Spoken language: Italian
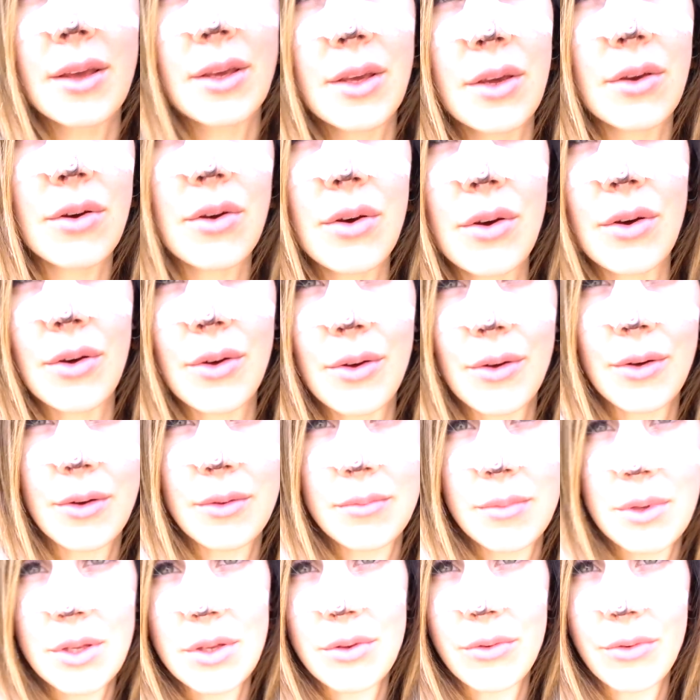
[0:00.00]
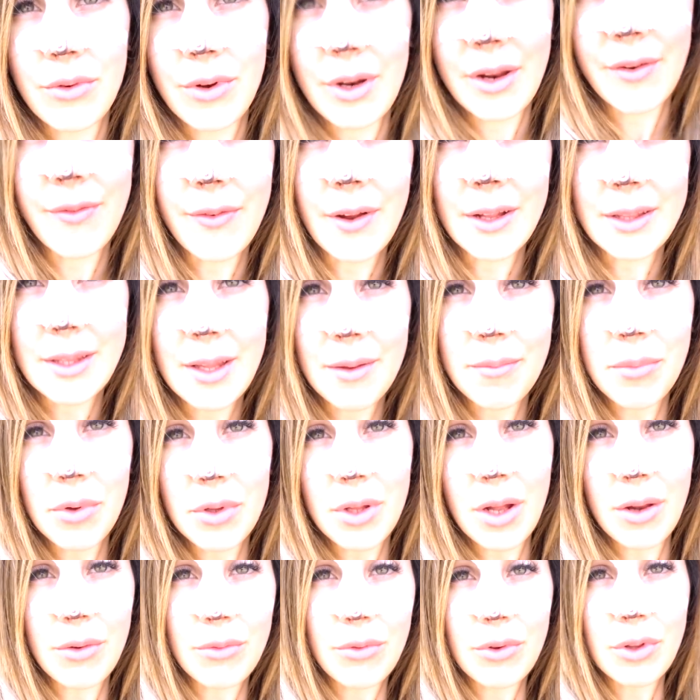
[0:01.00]
Io mi sono nel frattempo
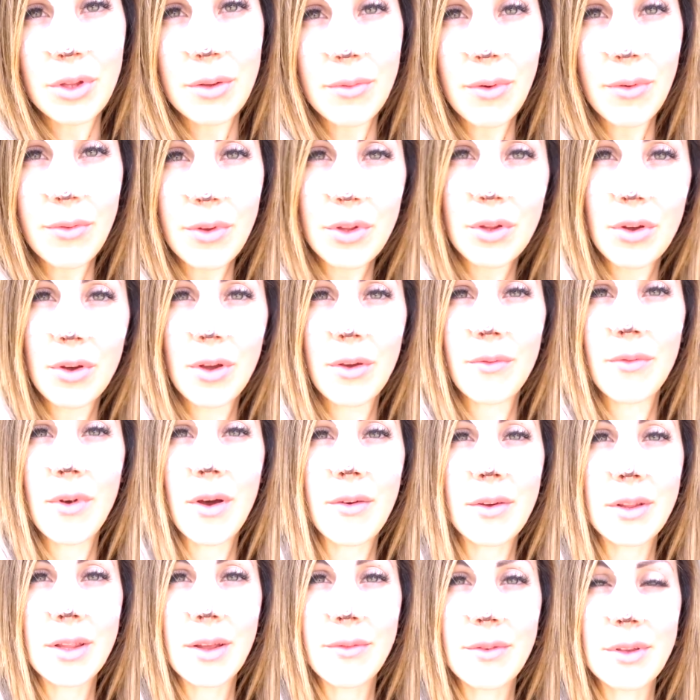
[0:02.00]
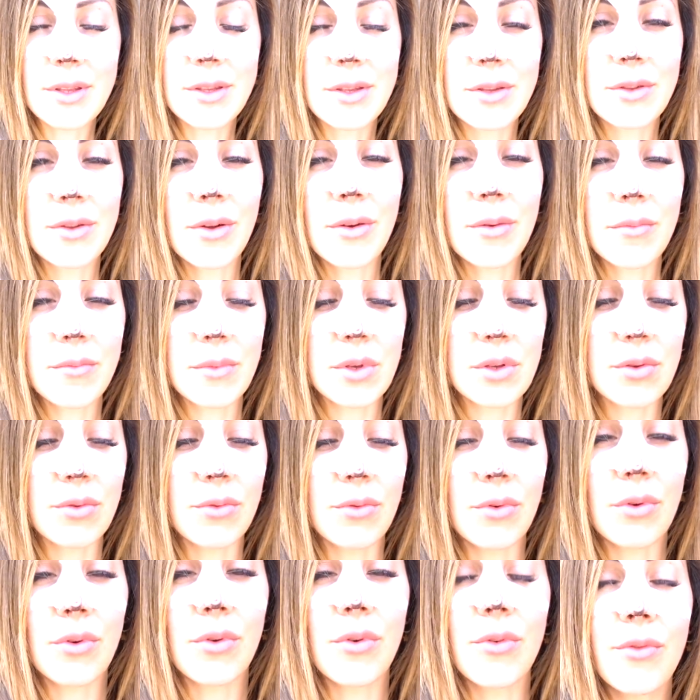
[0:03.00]
dall'ultimo video che vi avete visto mi
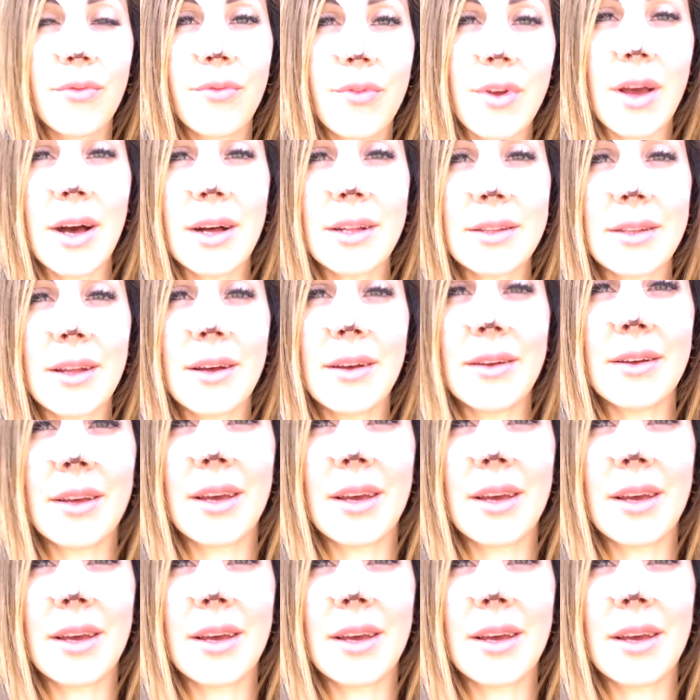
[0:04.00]
sono gonfiata